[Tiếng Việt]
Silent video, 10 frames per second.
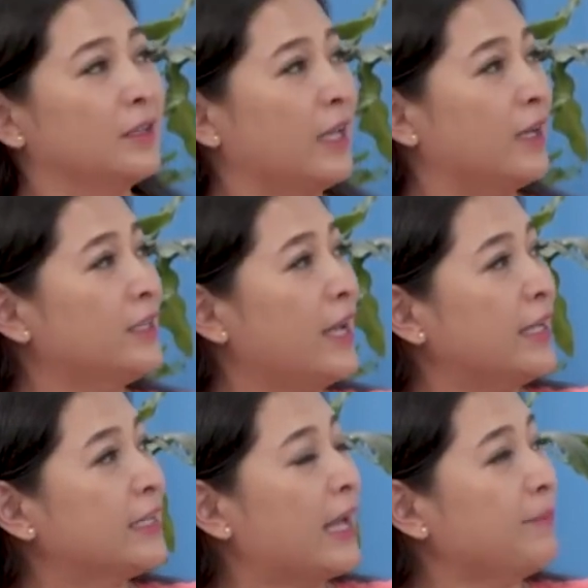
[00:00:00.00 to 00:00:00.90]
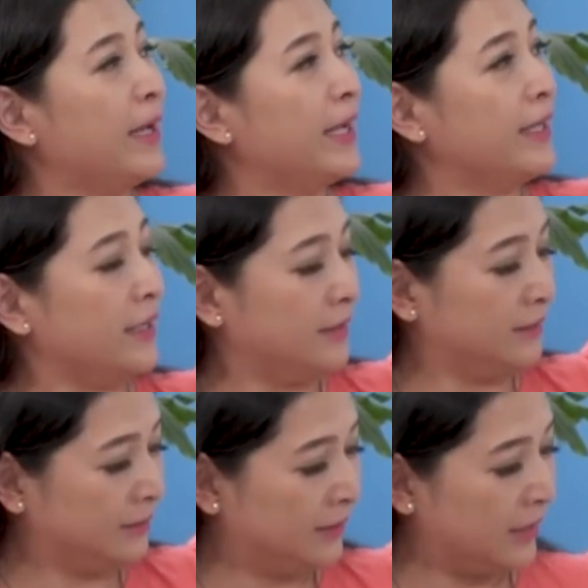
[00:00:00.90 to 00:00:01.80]
Thì ở đây cả mẹ nè,
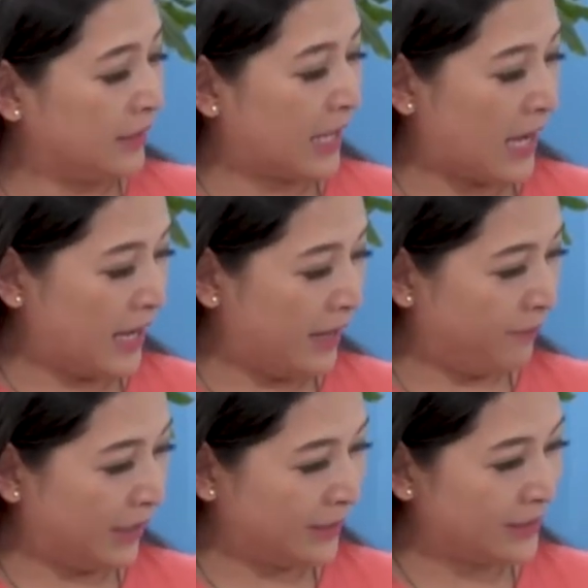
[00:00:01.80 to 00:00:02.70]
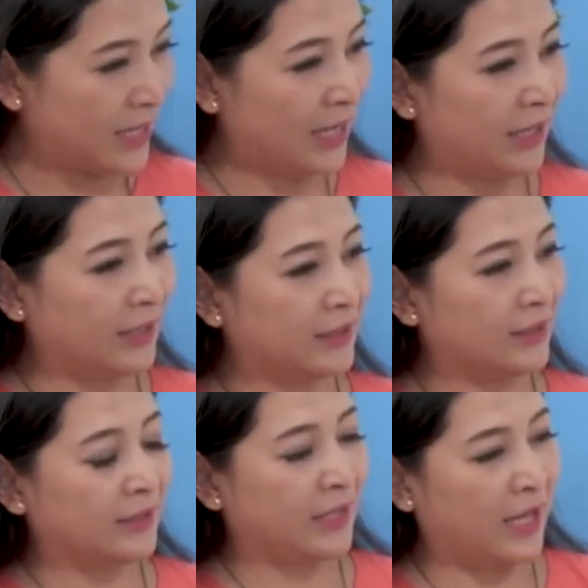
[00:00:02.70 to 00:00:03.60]
cả em anh trai,
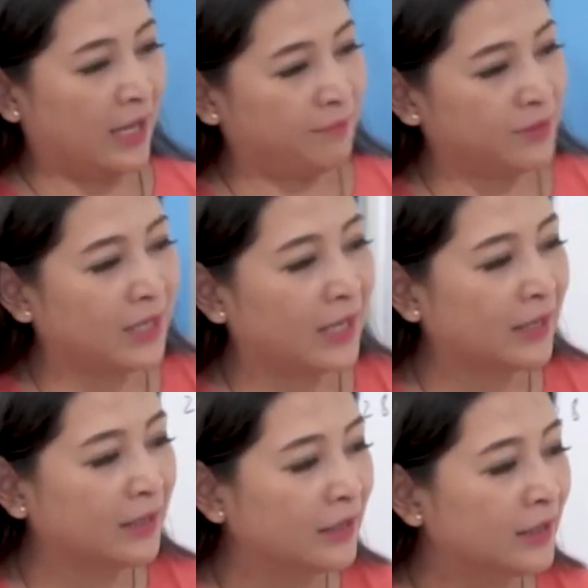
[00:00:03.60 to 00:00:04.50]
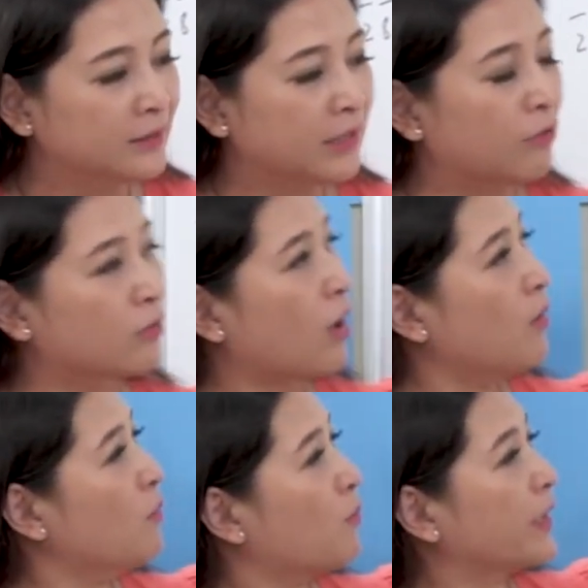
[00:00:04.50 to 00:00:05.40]
cả em trai đều
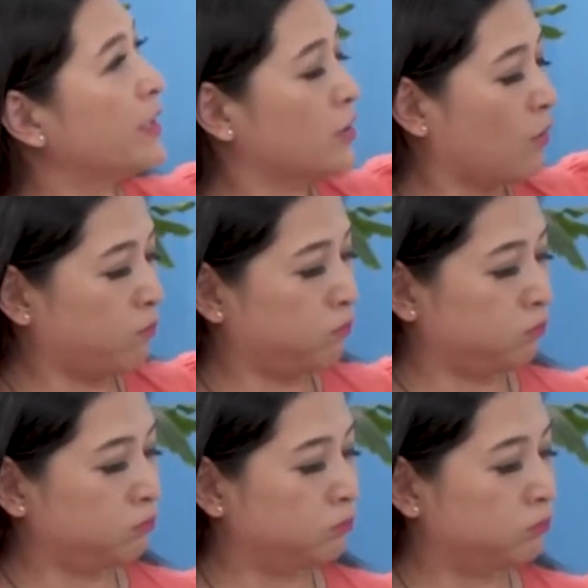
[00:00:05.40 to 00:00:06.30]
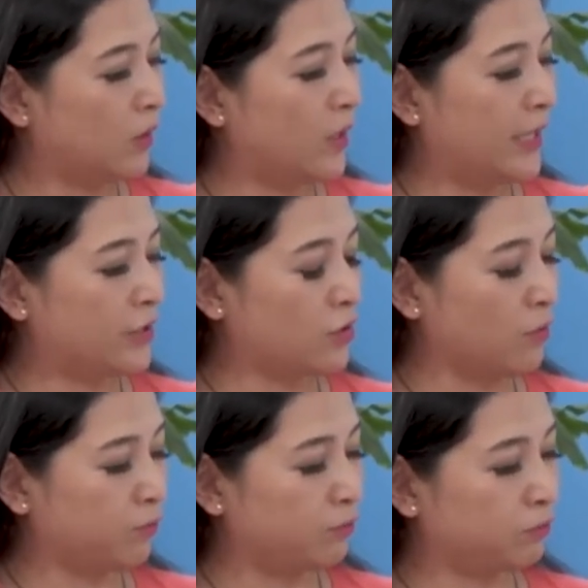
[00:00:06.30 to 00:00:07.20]
có một cái trục, gọi là
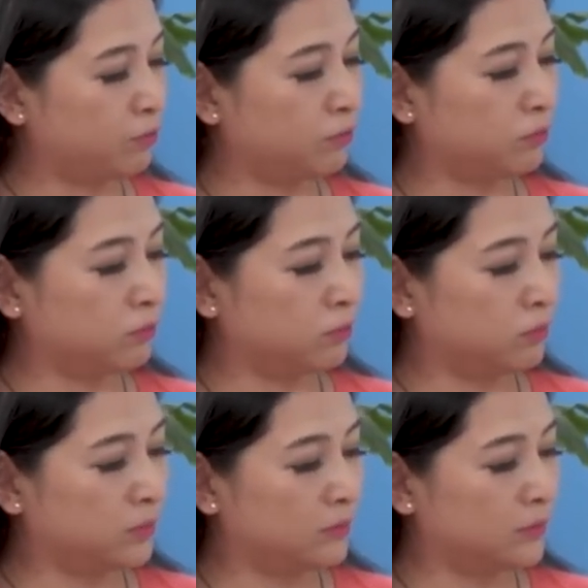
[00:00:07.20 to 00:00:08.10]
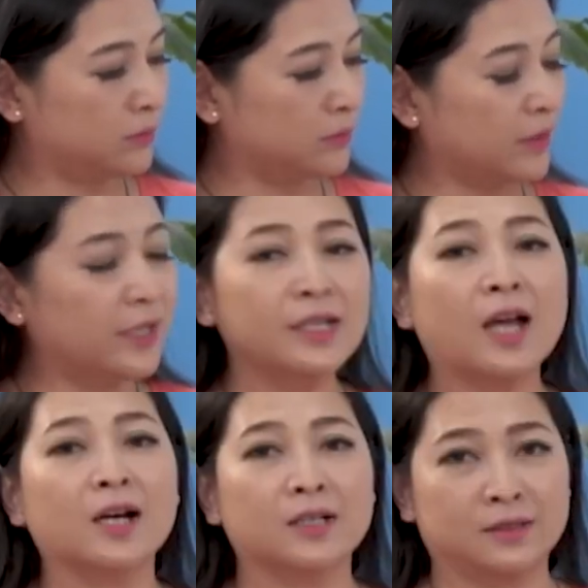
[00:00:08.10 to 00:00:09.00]
trục tinh
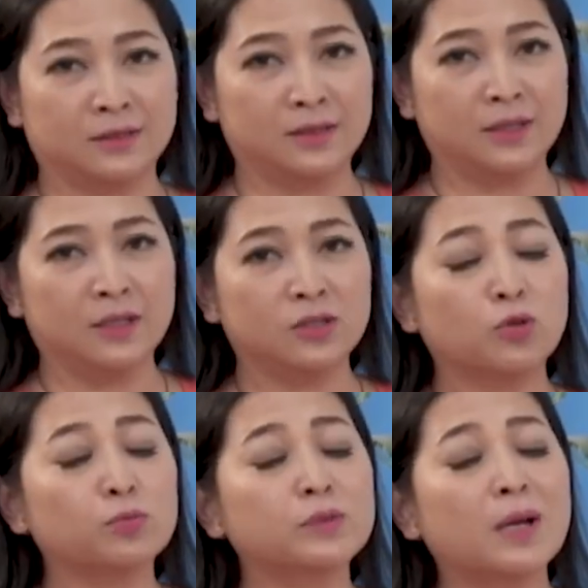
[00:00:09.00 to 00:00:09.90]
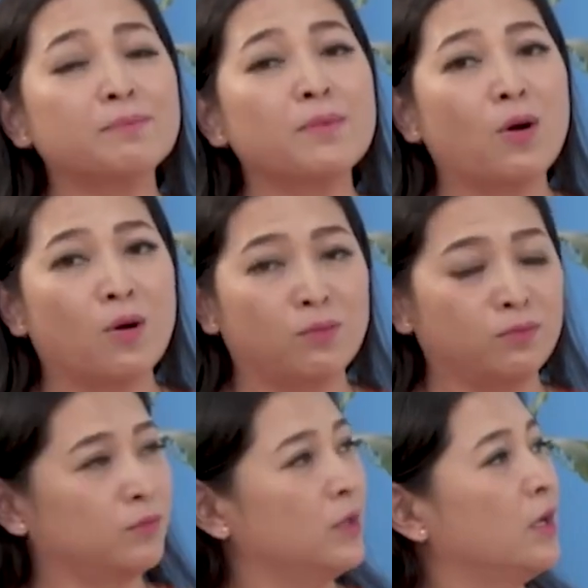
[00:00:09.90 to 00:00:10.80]
thần, trục tâm hồn,